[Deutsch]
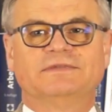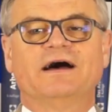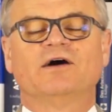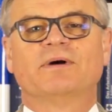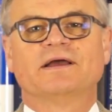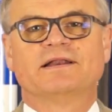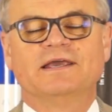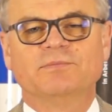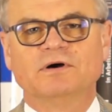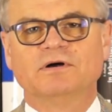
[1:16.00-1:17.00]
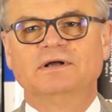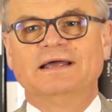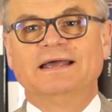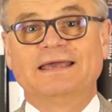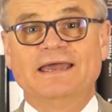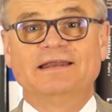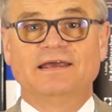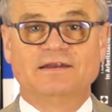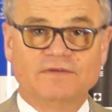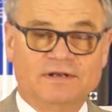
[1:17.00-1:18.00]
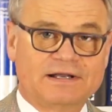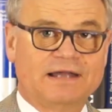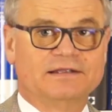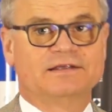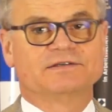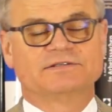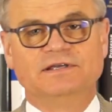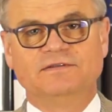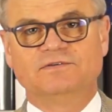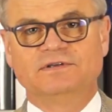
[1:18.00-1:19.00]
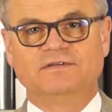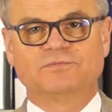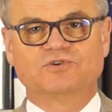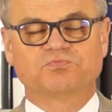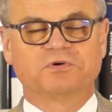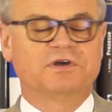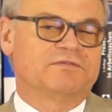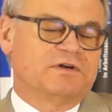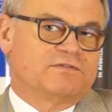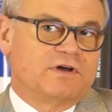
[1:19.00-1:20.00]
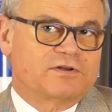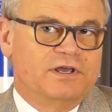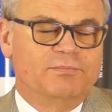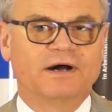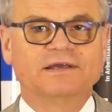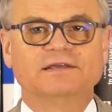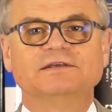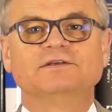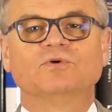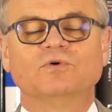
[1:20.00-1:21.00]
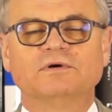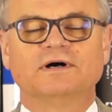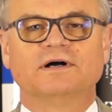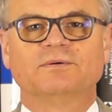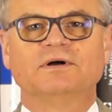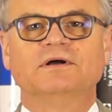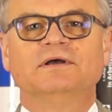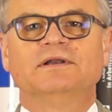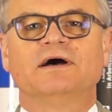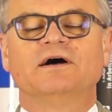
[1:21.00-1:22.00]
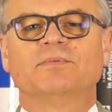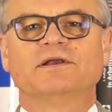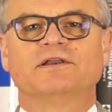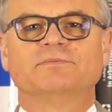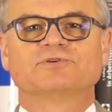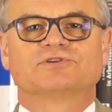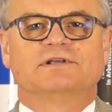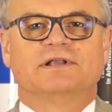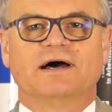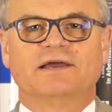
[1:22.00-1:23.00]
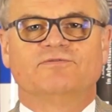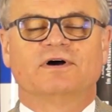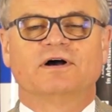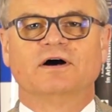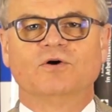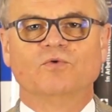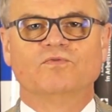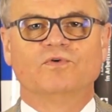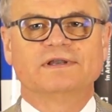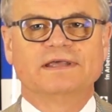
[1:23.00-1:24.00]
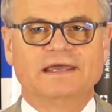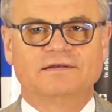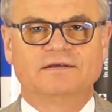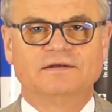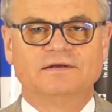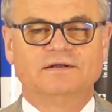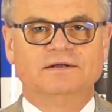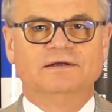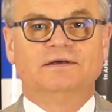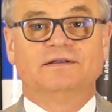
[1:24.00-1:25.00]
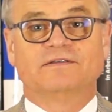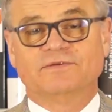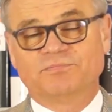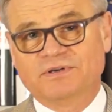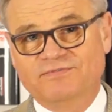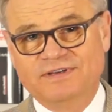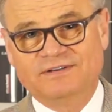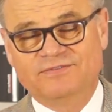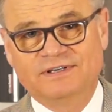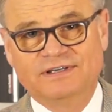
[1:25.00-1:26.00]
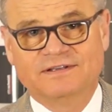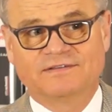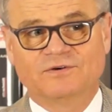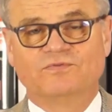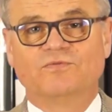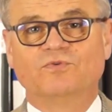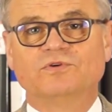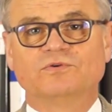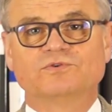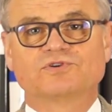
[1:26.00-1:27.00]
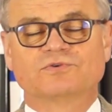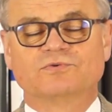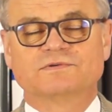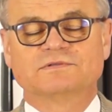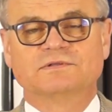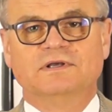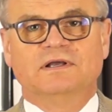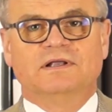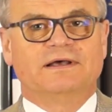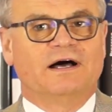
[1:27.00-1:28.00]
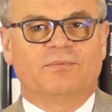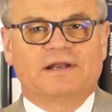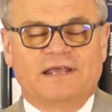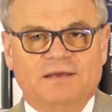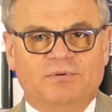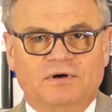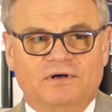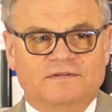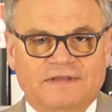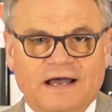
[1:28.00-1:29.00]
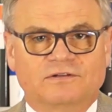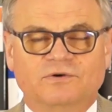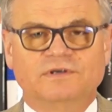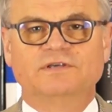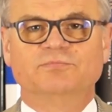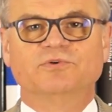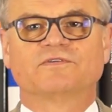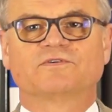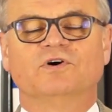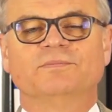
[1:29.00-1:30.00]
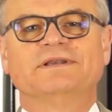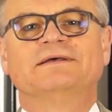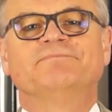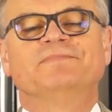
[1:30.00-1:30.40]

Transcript: Der Arbeitnehmer geht entweder gar nicht erst hin zu diesem Gespräch, weil er sagt, nee, mache ich nicht, oder aber der Arbeitnehmer steht einfach auf und geht. Das wird bei vielen von Ihnen jetzt auf Verwunderung stoßen. Der Arbeitgeber sagt doch, ich muss kommen.